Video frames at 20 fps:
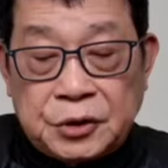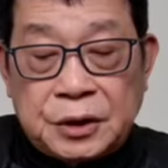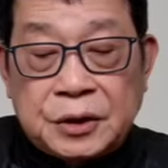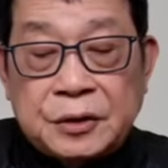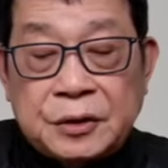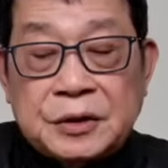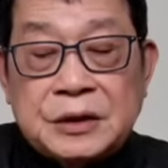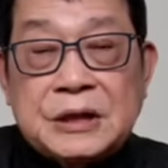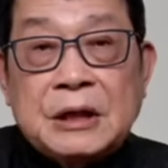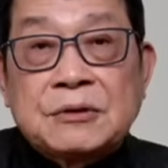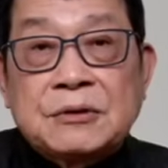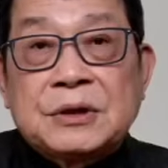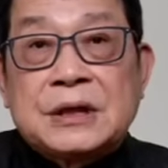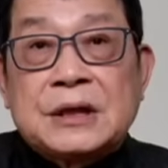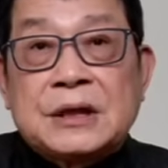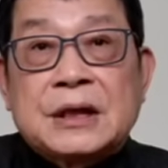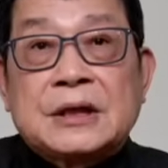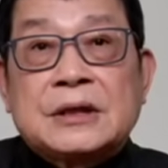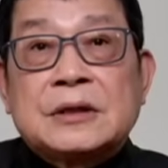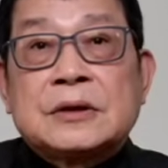后一个消
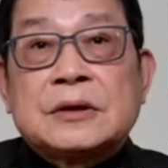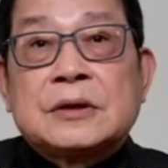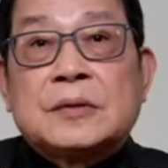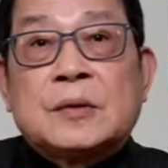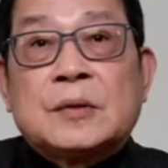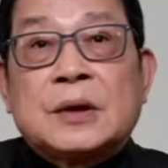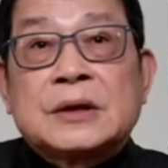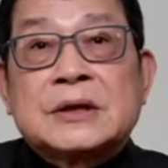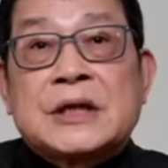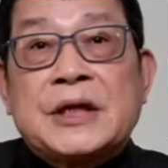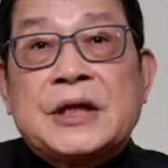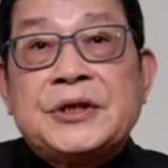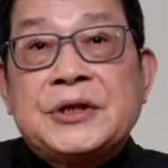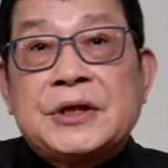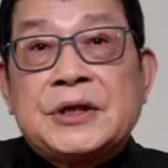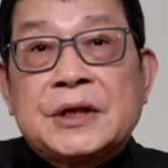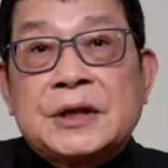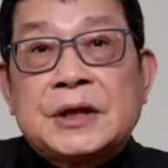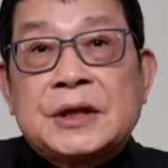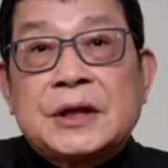息呢，就是我曾
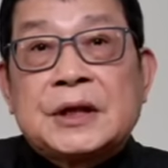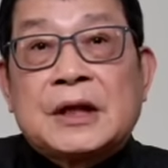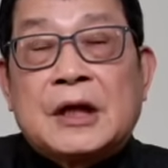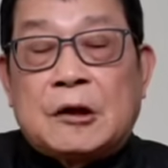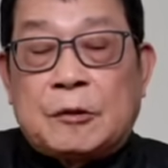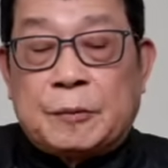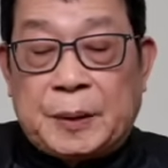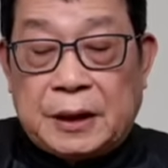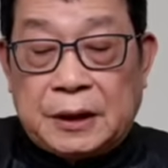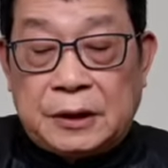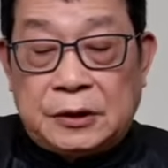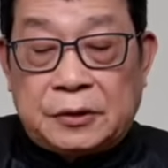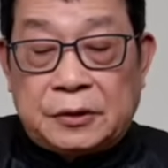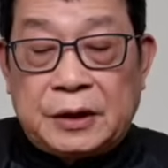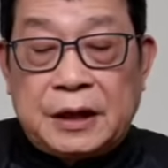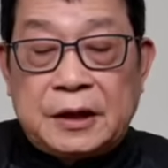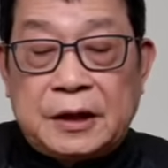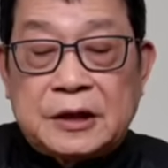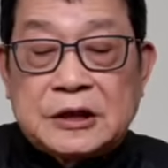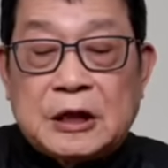经的一个老朋友，
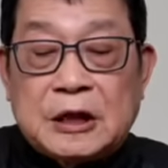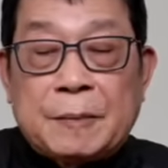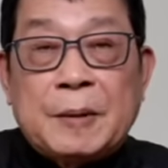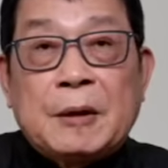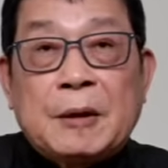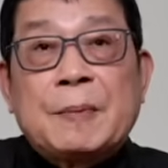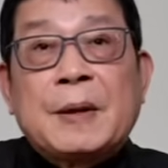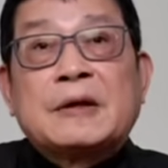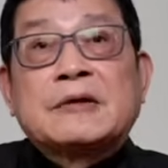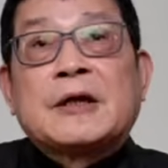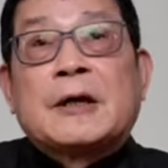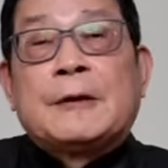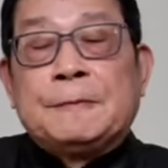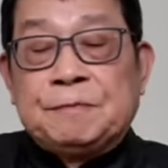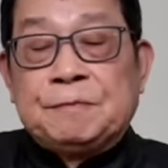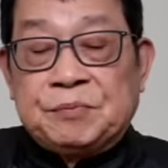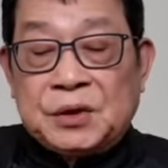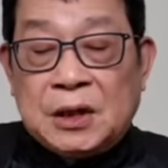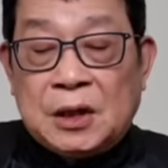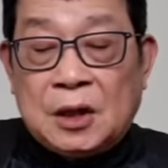联合早报报道，
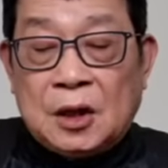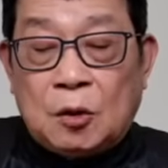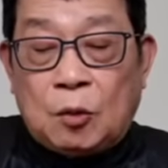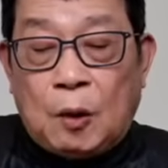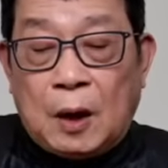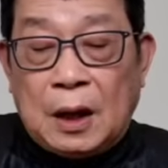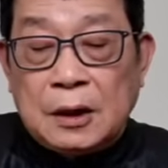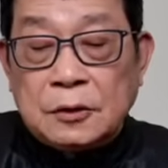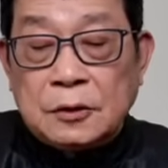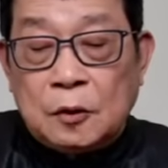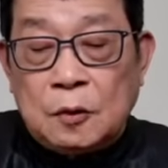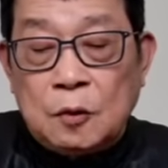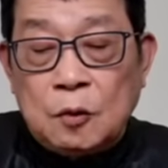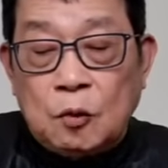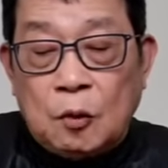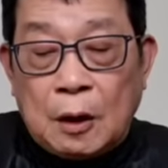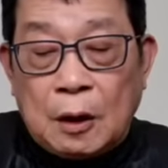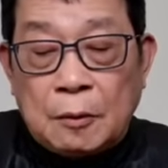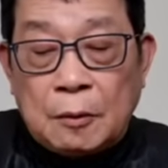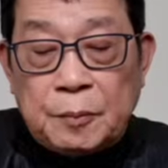广
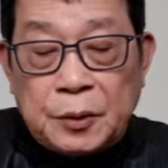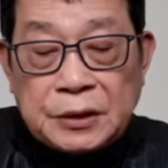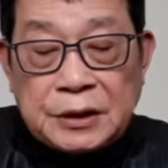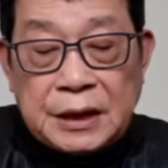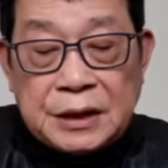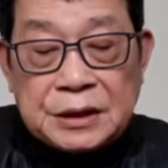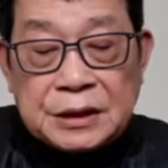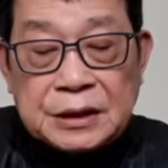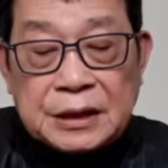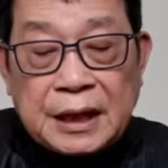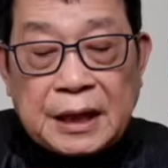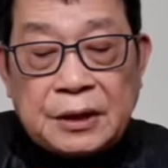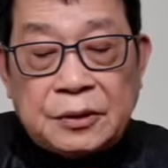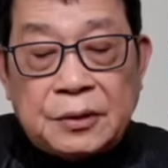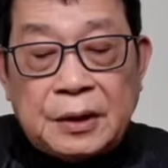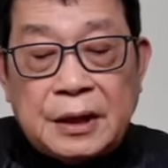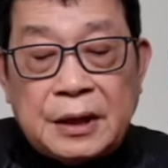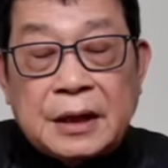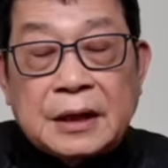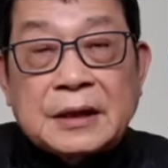东广播电视台
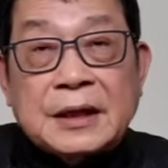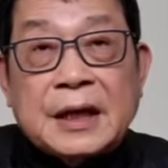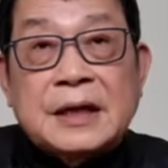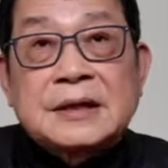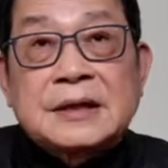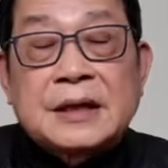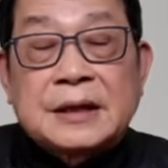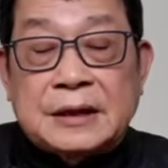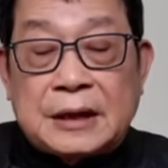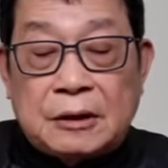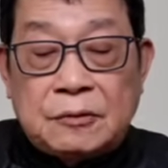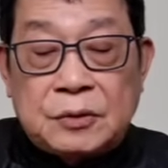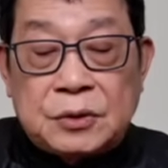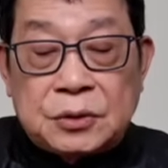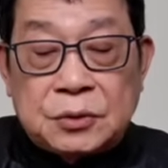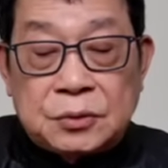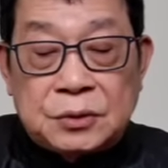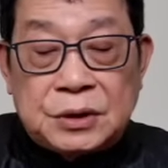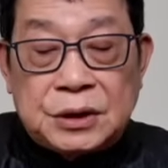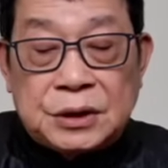原来的台长、党委
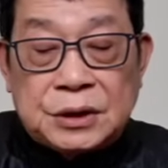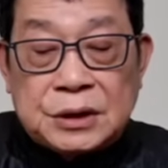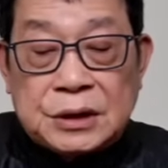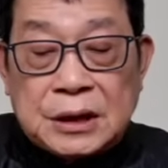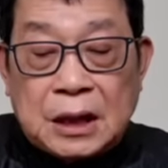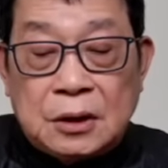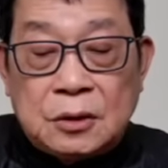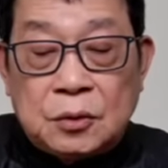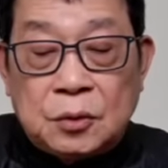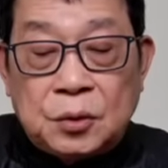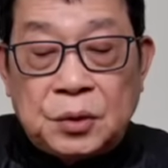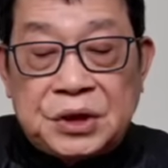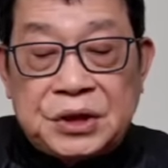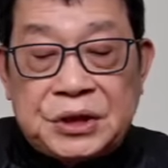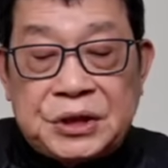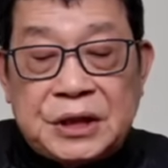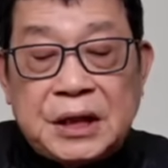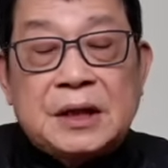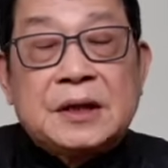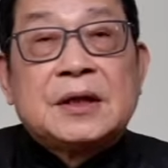书记张惠
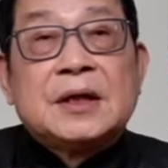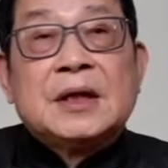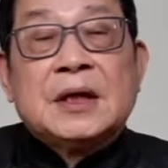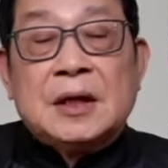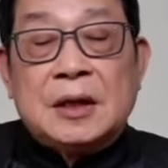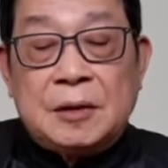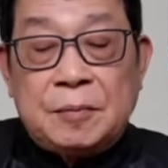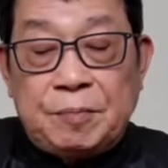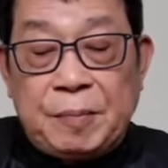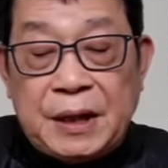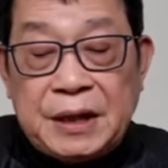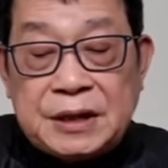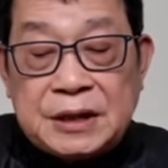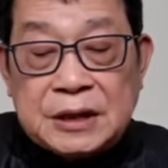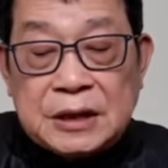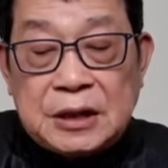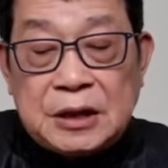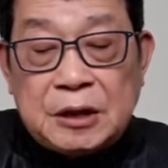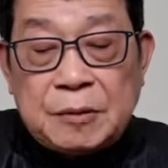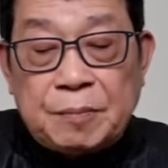健。被
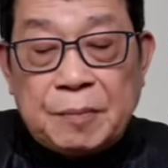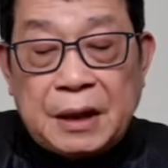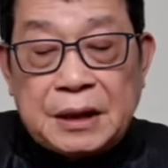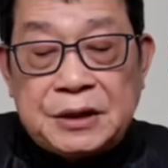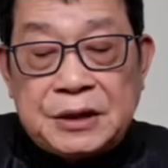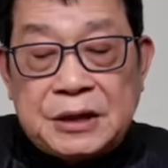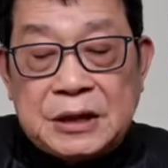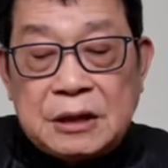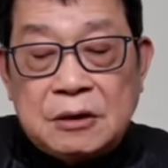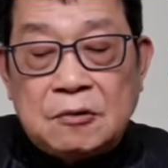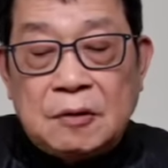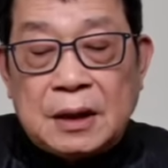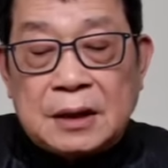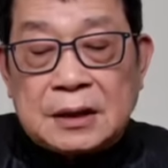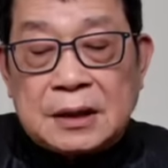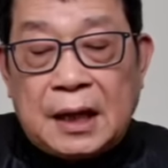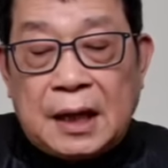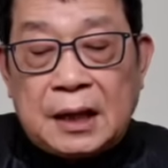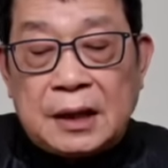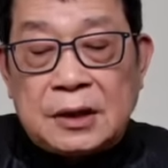指隐瞒境外
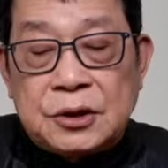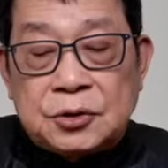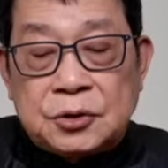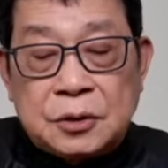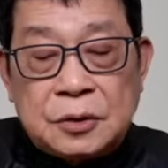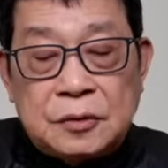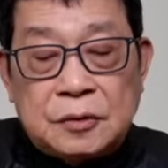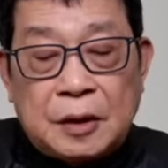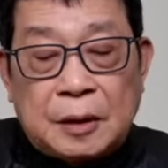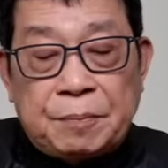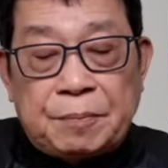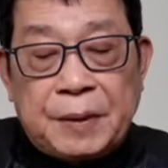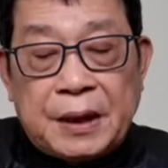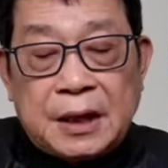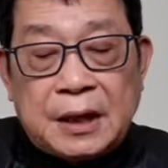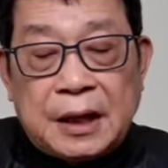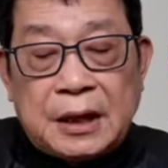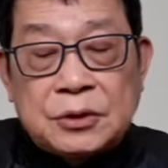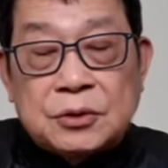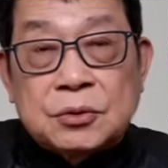大额存款，
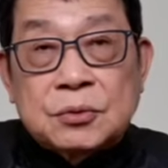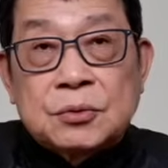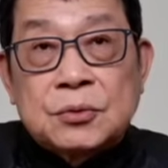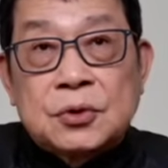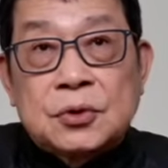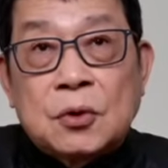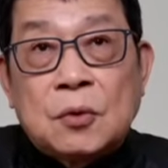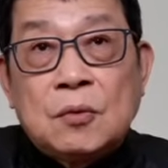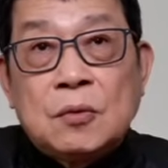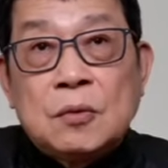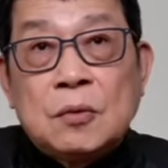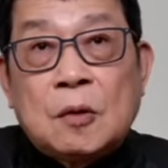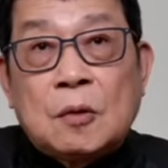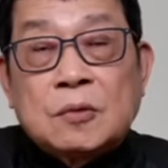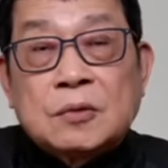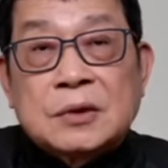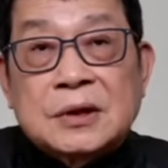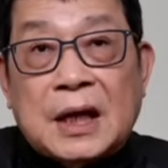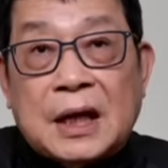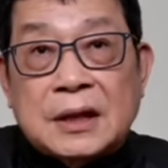被开除中
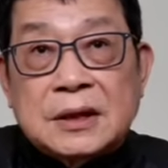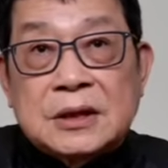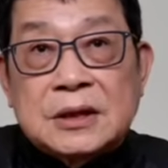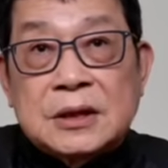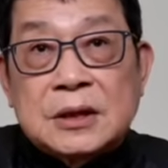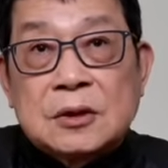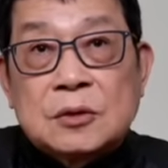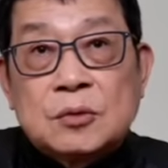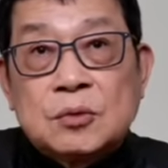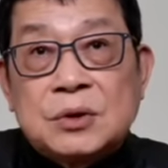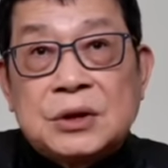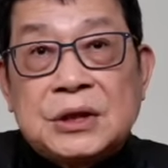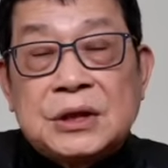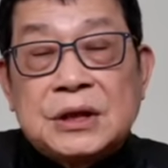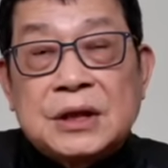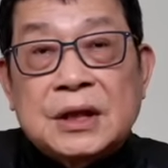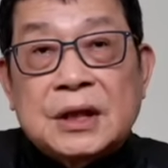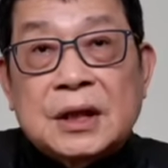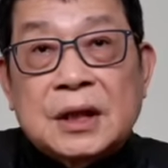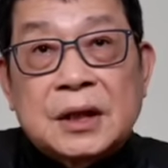共党籍，估
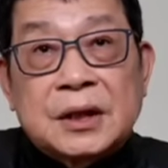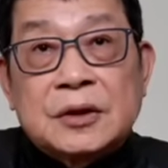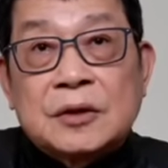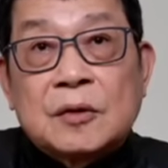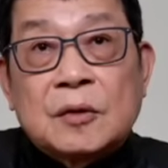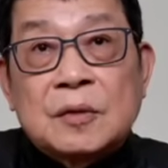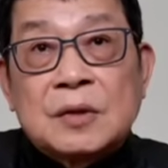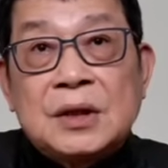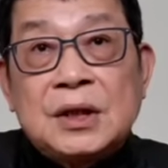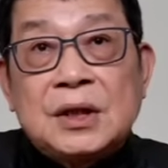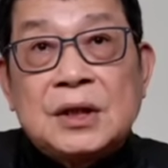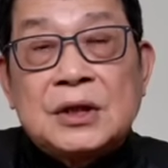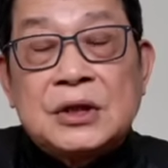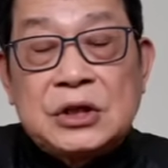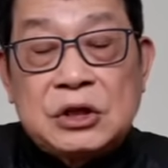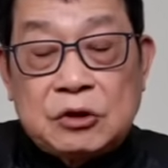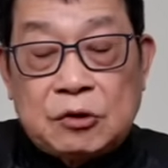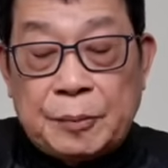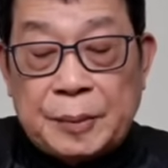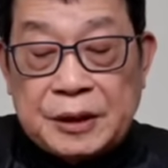计呢很容易
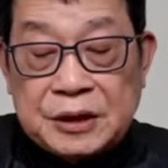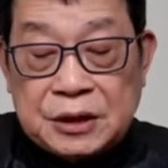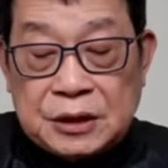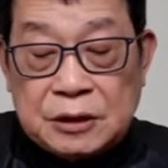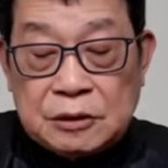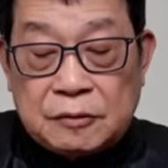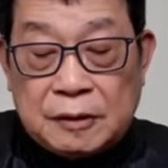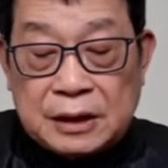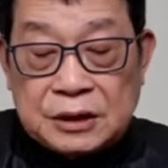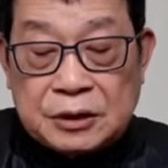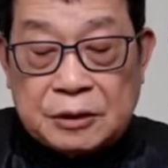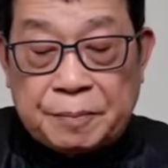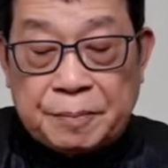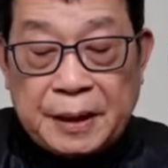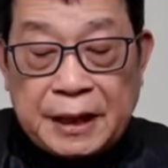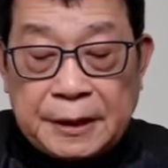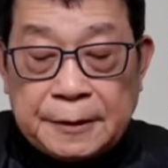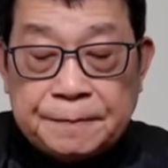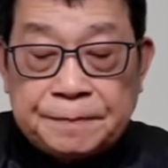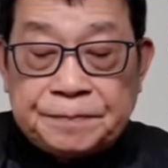就会被司法审判。